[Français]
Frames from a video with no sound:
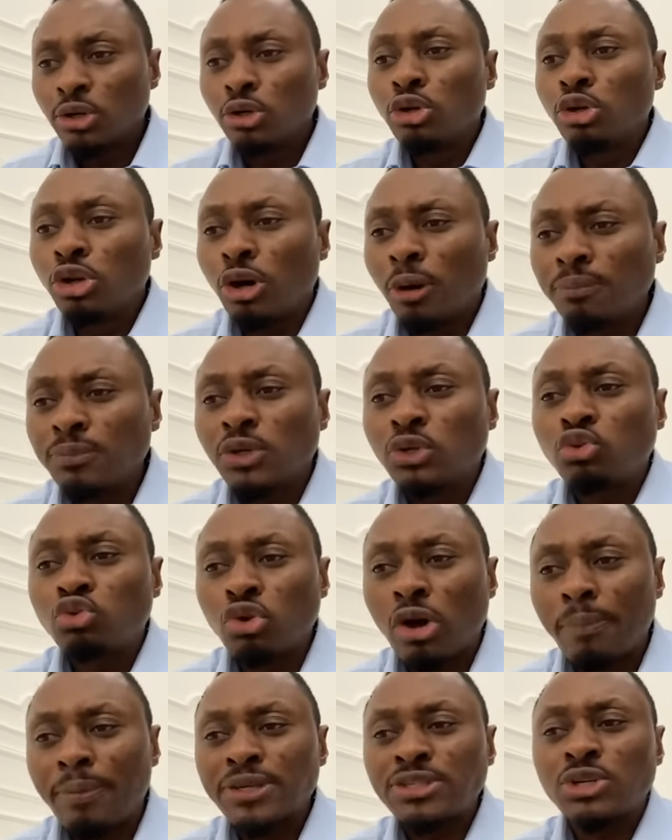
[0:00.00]
l'homme ne
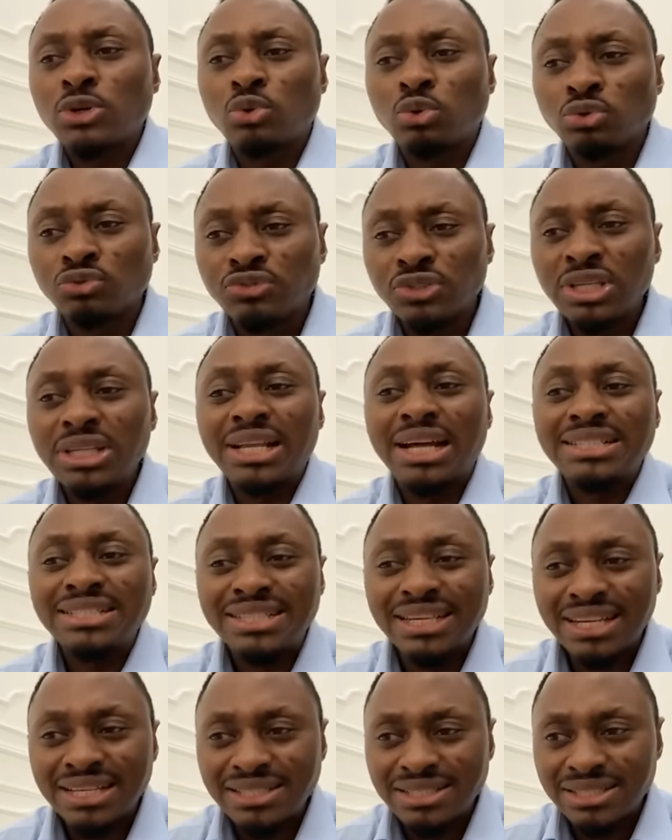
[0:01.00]
doit pas se couvrir la
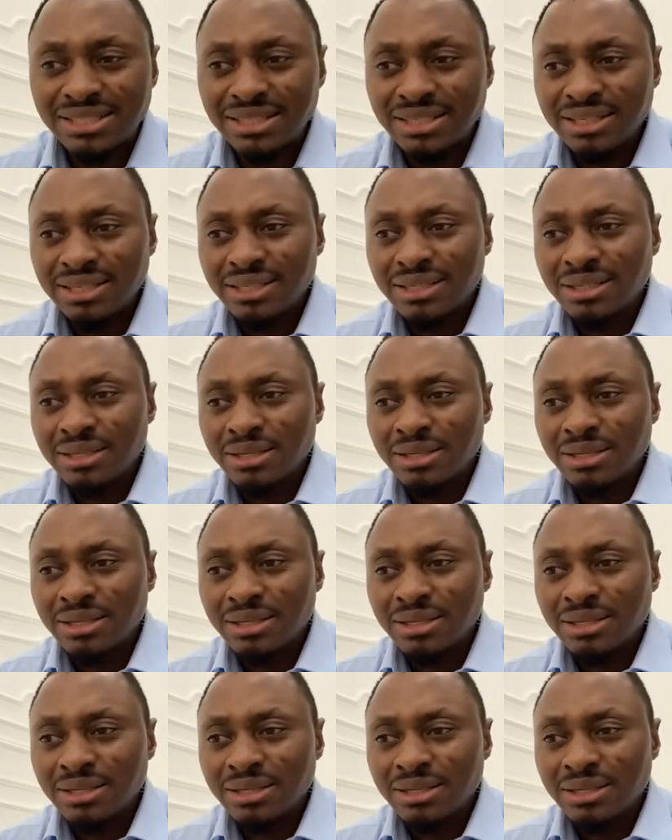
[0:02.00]
tête